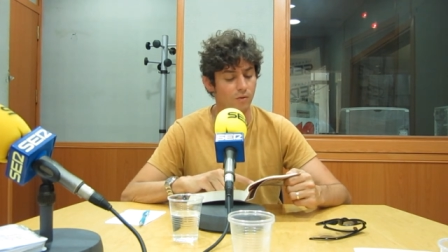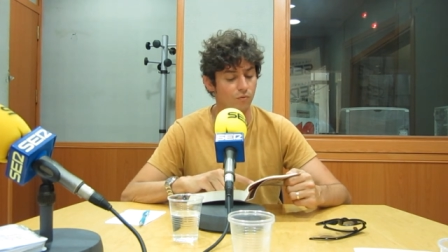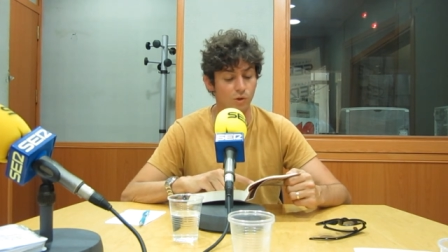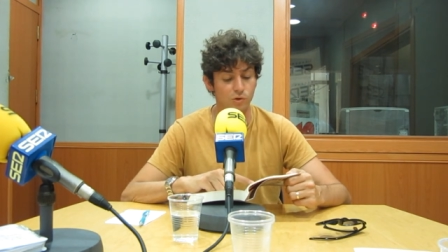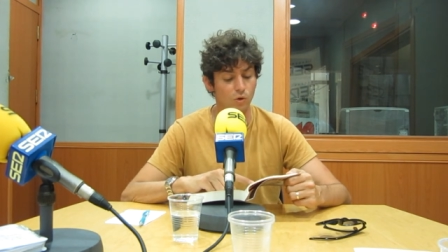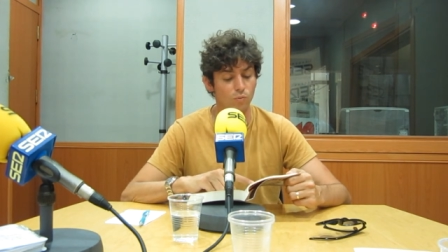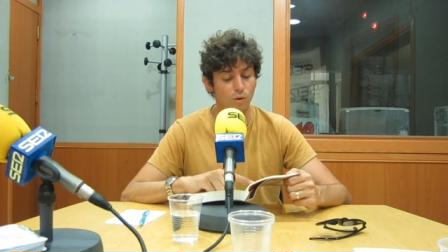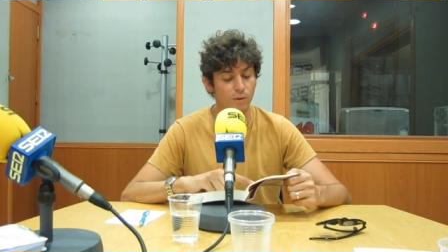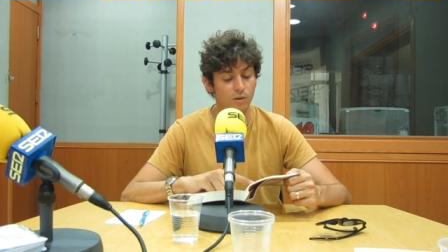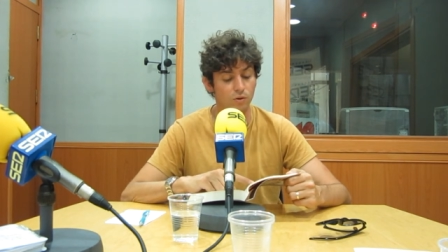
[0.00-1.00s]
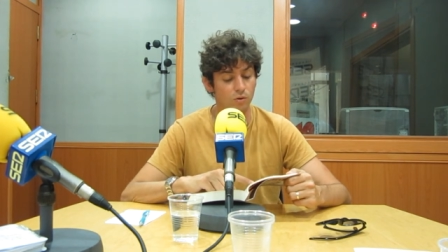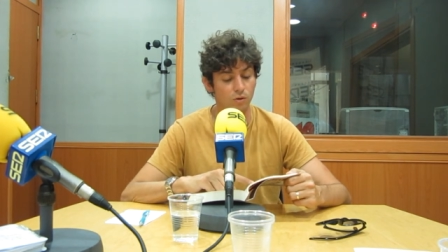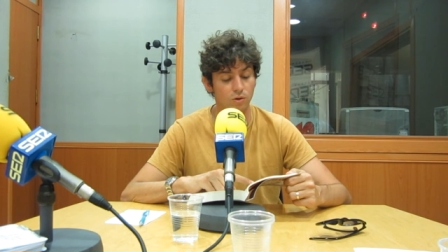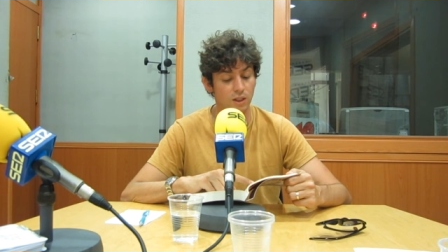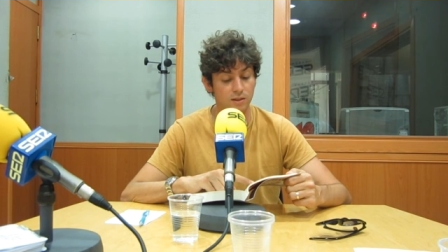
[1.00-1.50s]
Fue solo un momento
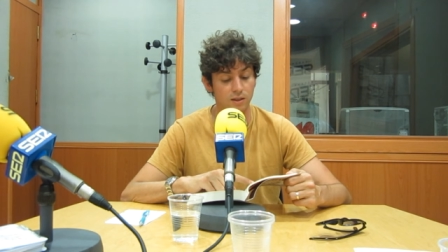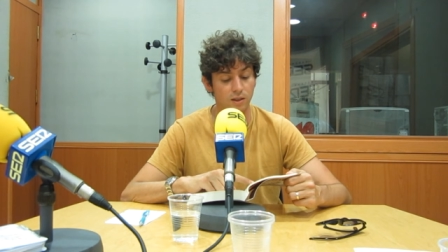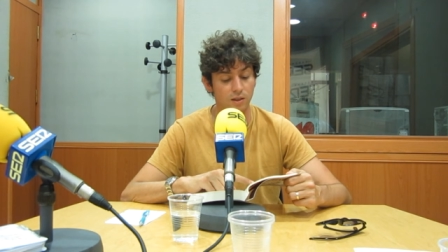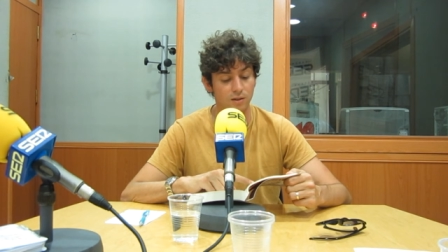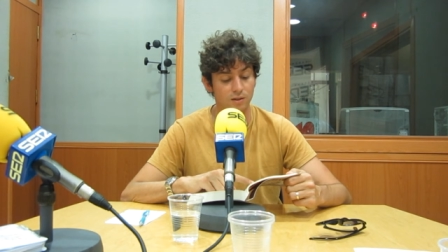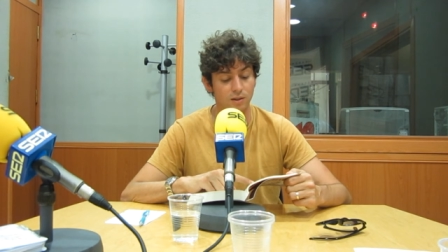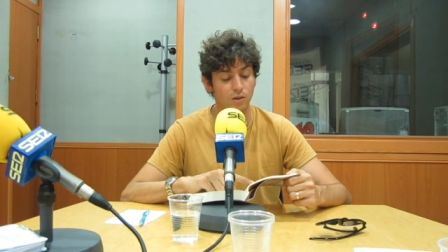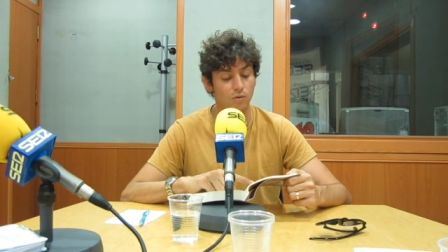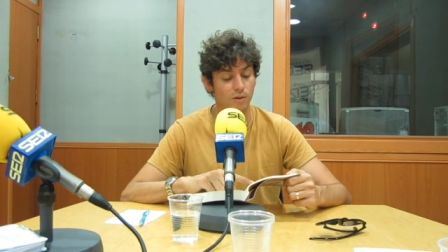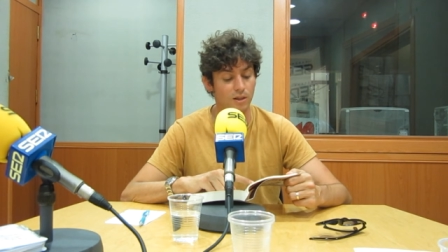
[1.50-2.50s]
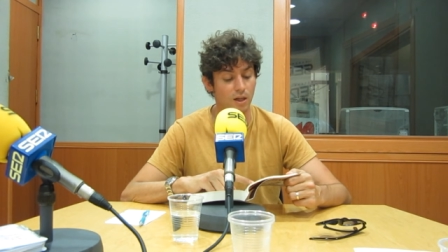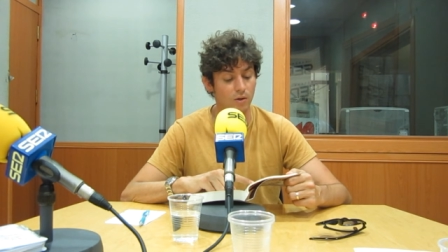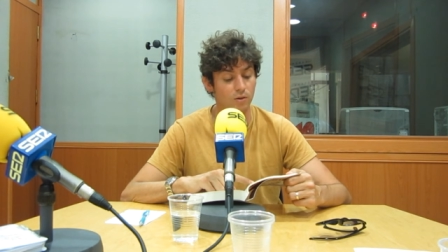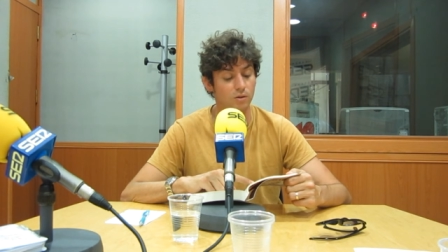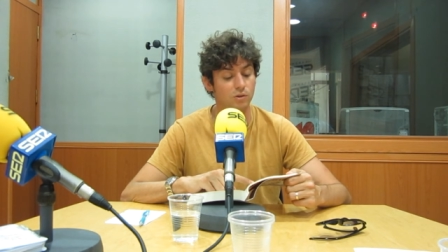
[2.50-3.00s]
toda la escena y el
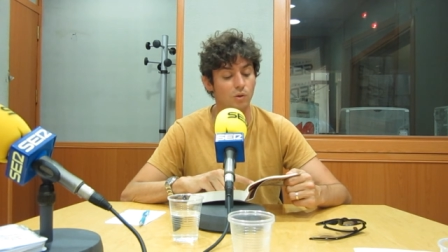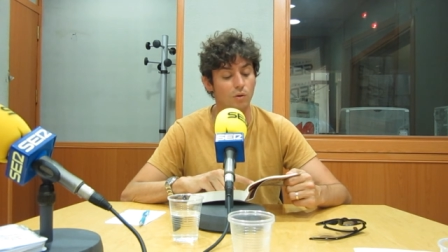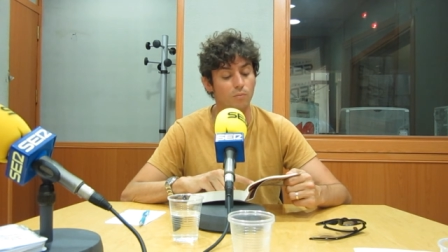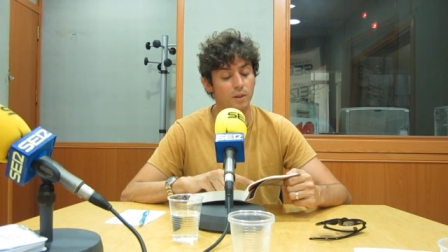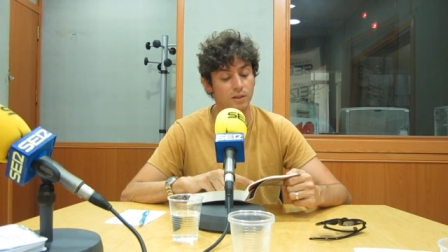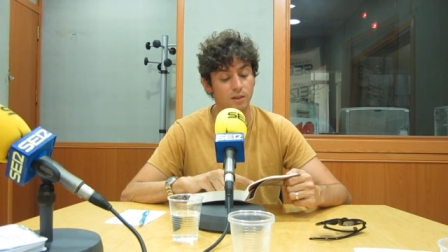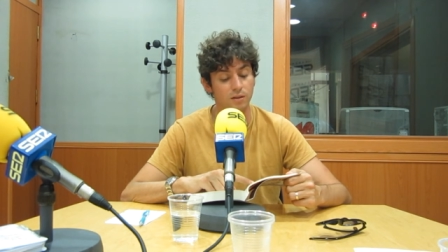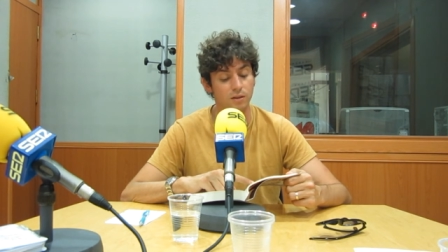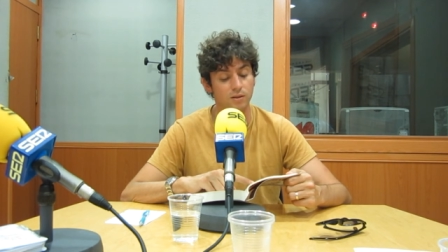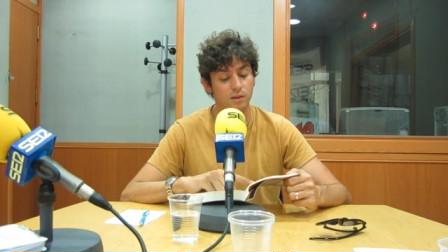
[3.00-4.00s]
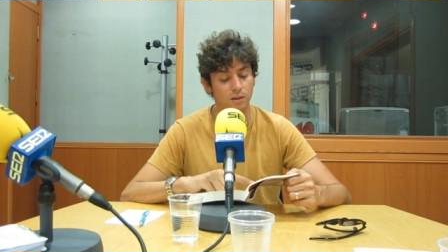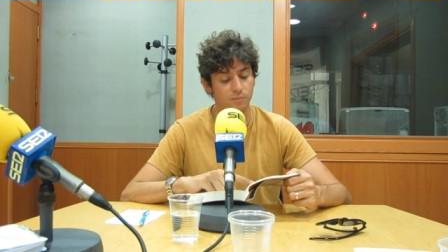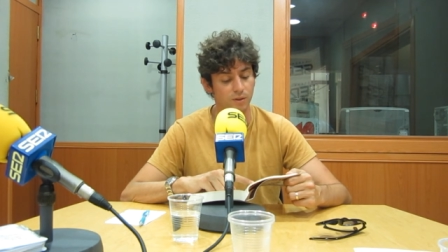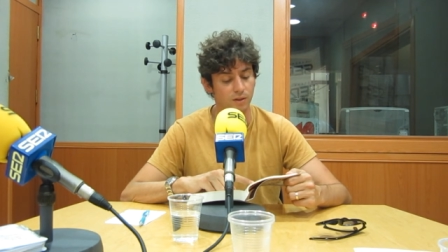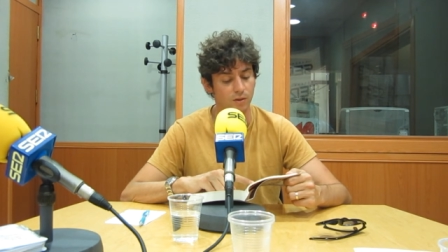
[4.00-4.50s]
gobernador y su acompañante se
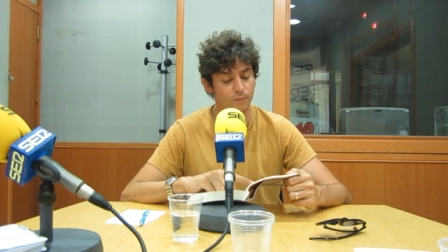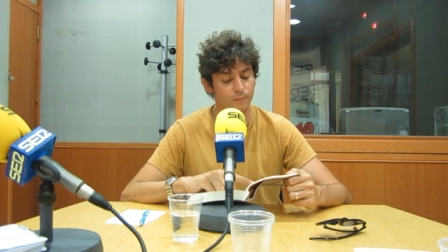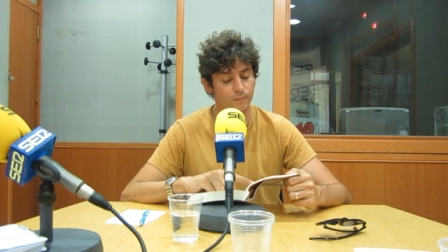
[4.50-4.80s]
despidieron.